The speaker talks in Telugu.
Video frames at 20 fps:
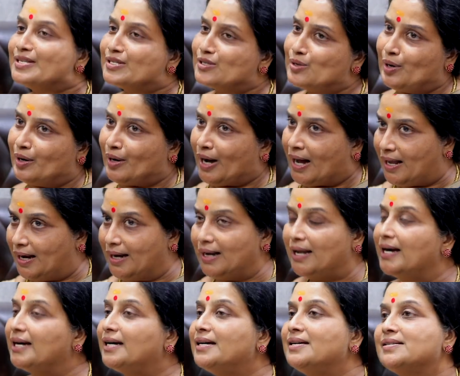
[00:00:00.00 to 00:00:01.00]
సో
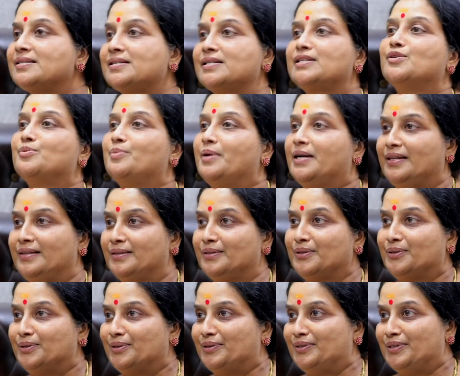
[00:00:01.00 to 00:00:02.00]
అలాగా
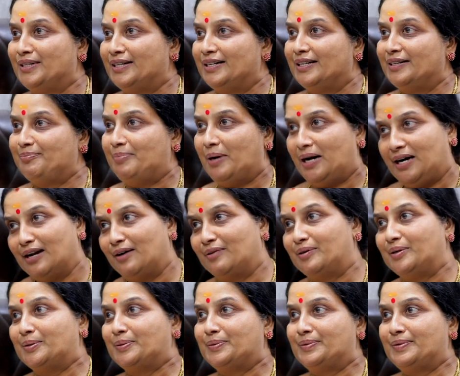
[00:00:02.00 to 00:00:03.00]
శివమణితో
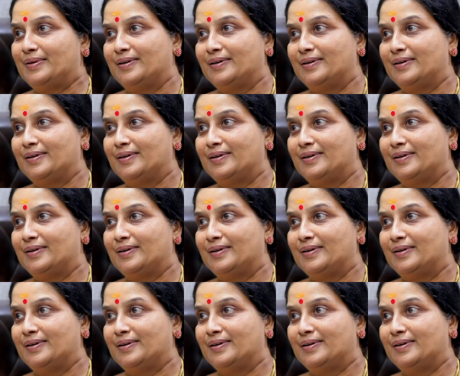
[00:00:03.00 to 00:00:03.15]
పెళ్ళవడం